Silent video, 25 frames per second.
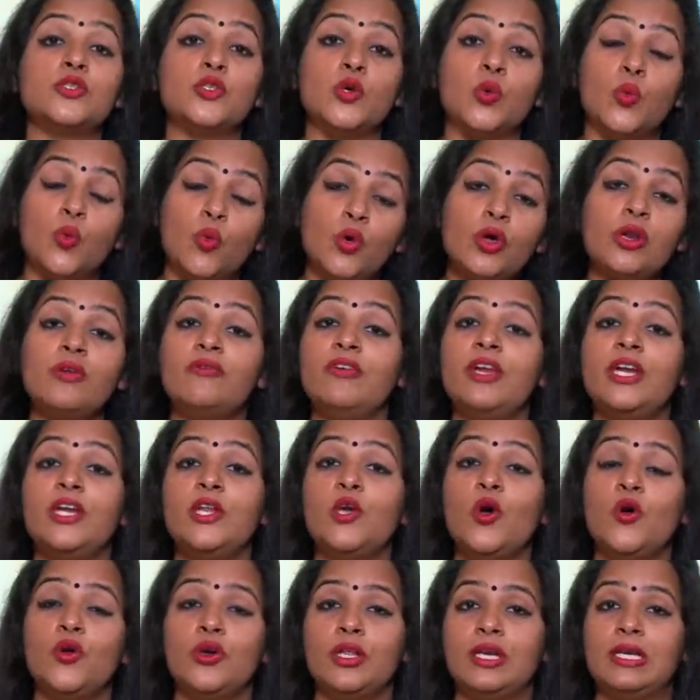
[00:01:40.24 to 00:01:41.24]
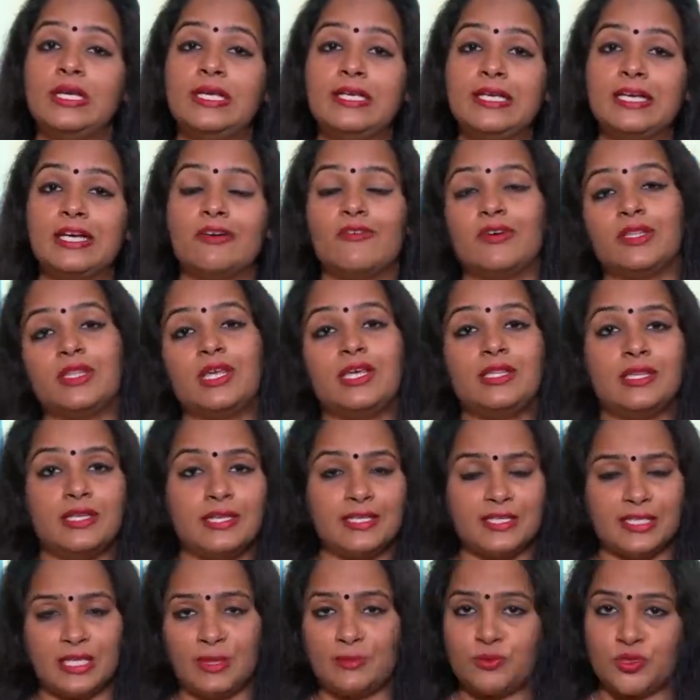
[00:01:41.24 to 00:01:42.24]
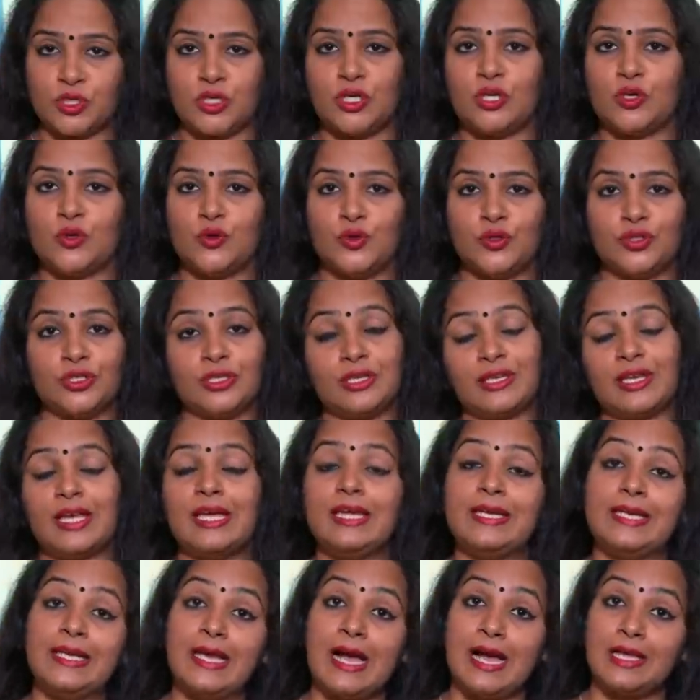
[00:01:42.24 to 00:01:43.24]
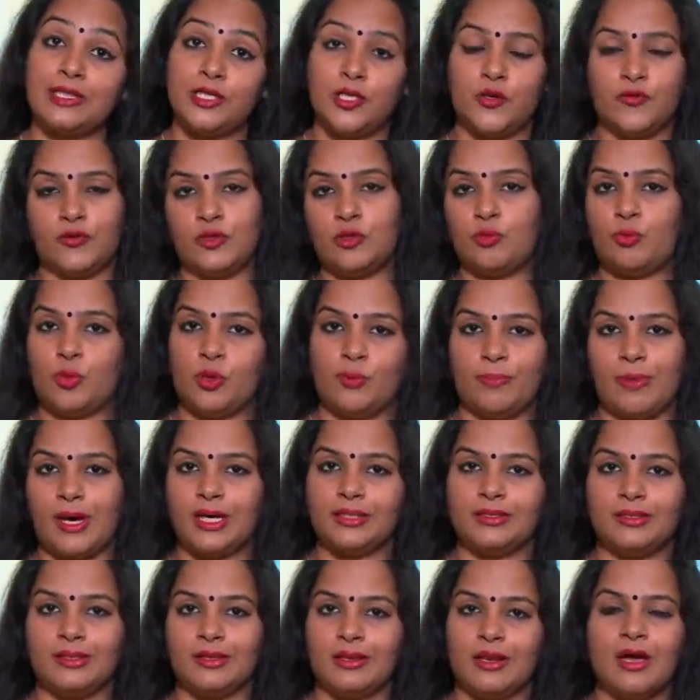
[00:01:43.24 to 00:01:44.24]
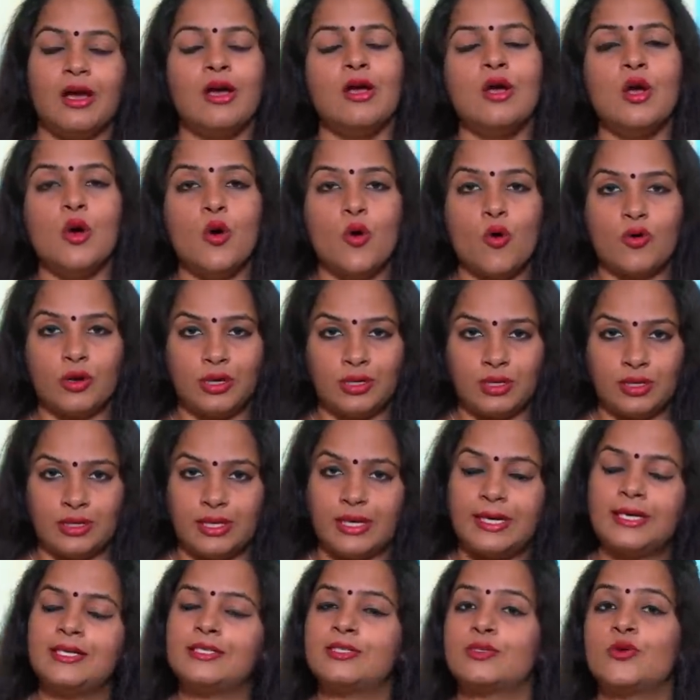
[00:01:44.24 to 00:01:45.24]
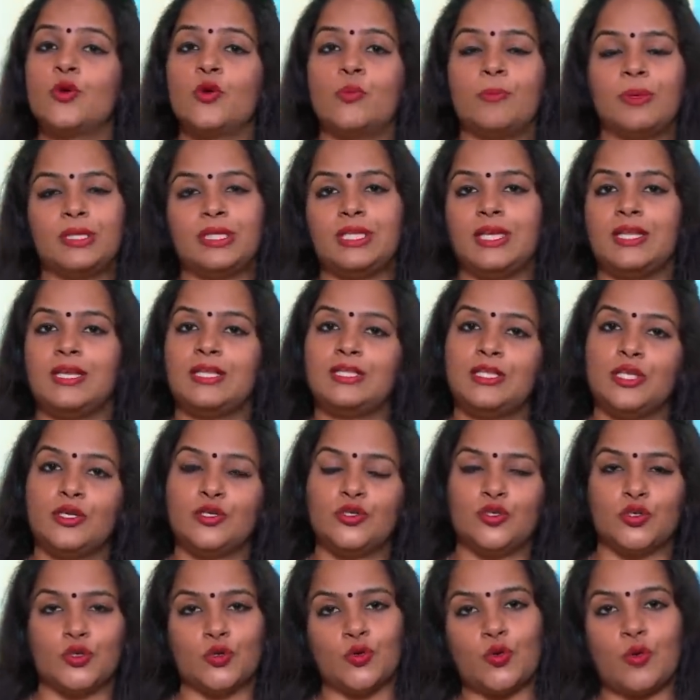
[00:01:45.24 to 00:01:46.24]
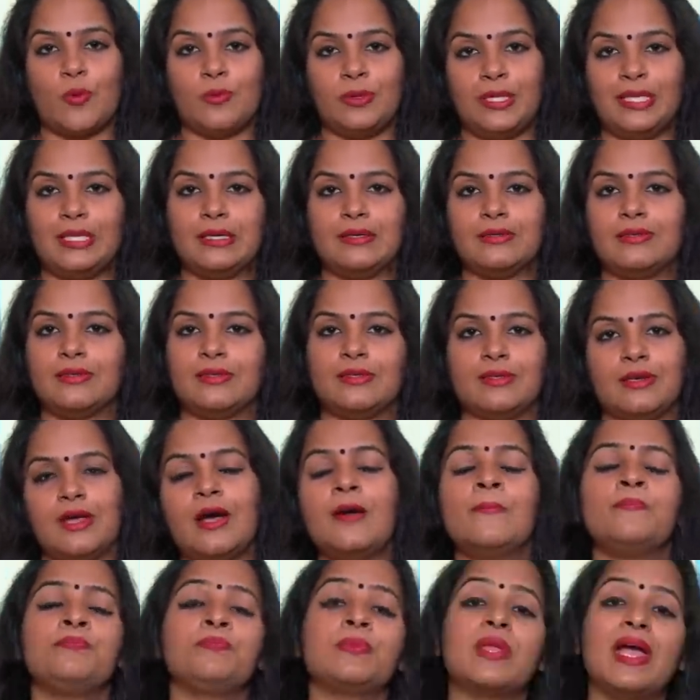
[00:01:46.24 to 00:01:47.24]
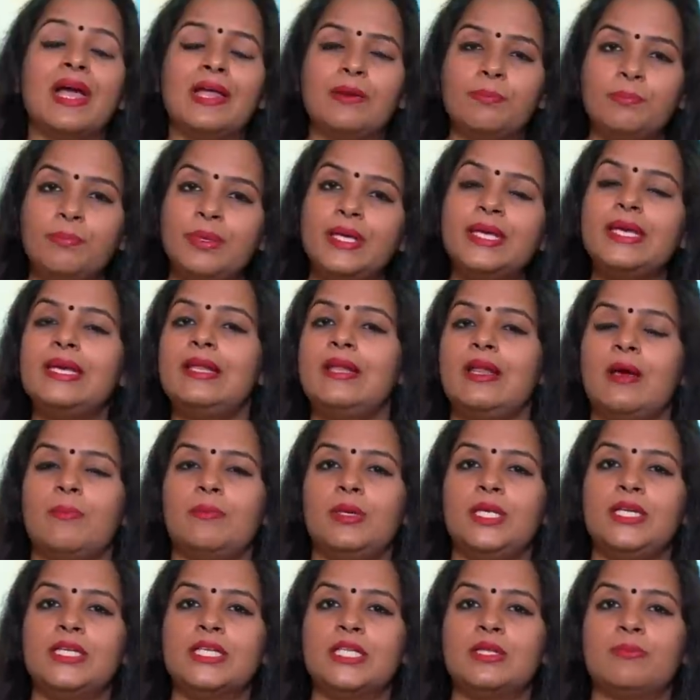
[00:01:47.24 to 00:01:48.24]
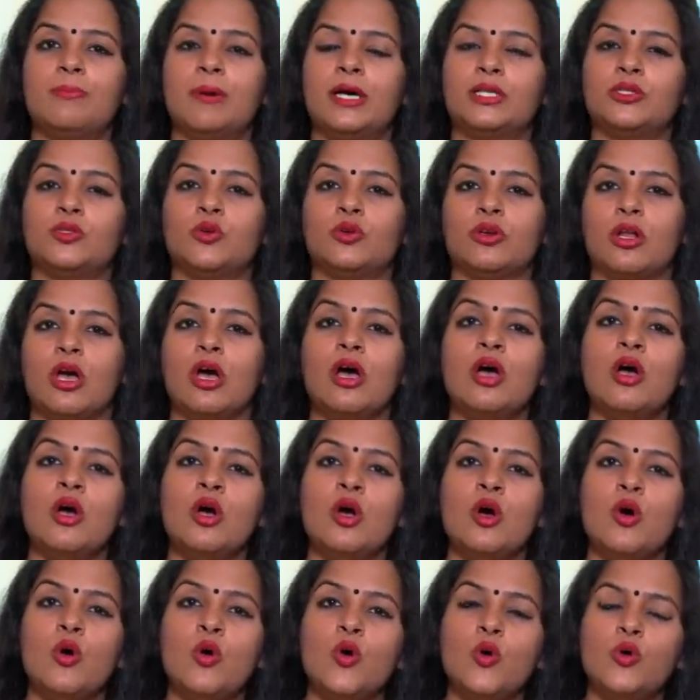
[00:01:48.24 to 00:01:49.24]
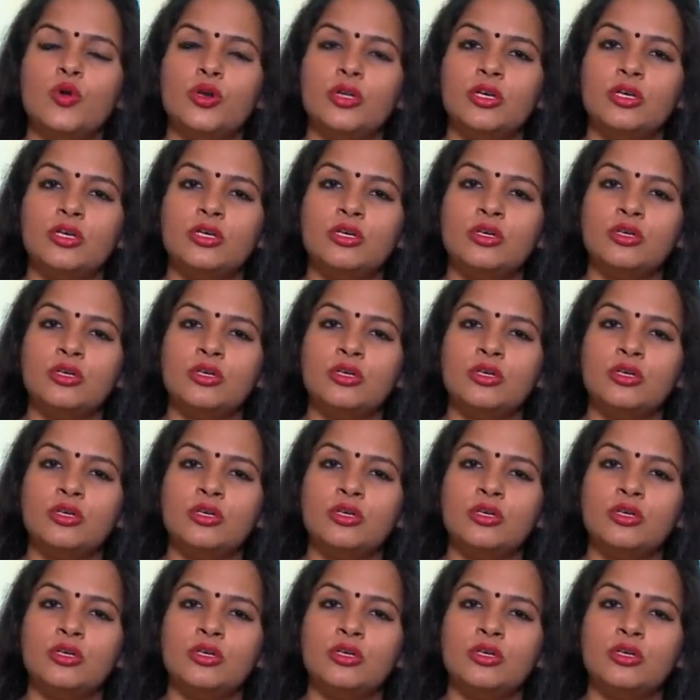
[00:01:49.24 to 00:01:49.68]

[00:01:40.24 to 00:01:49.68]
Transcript: ஸோ ஒரு வீடியோவோட லிங்க்கை வந்து இந்த டிஸ்கிரிப்ஷனில் கொடுத்துருக்கேன் நீங்கள் அதையும் வந்து போய் பார்த்துக்கலாம் உங்களுக்கு கிரெடிட் ஸ்கோர் பற்றி என்ன தெரிஞ்சுக்கணும் அப்படின்னு இருந்ததுன்னா அண்ட் பிஎல் அப்படின்றது பார்த்தோன்னா ஒரு